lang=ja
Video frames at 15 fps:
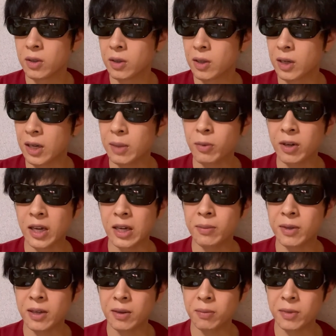からも垣
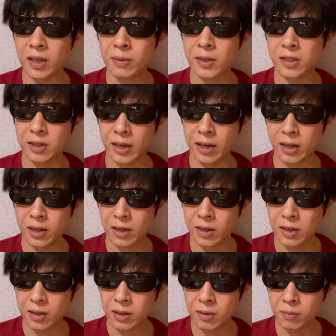間見れますね。
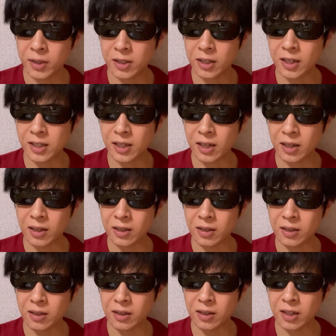別にさ、
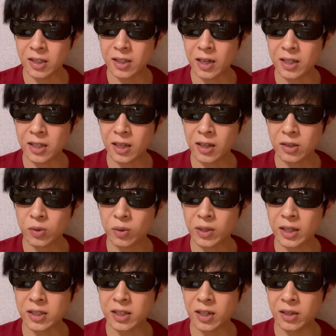西成生活後
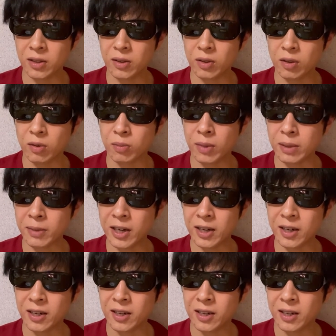たっちゃんのま
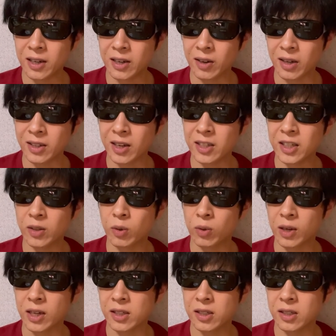ま新しい動
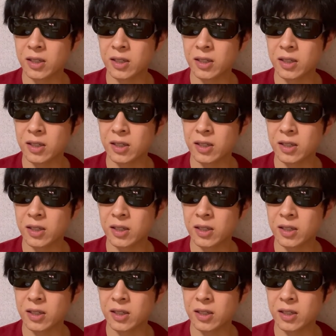画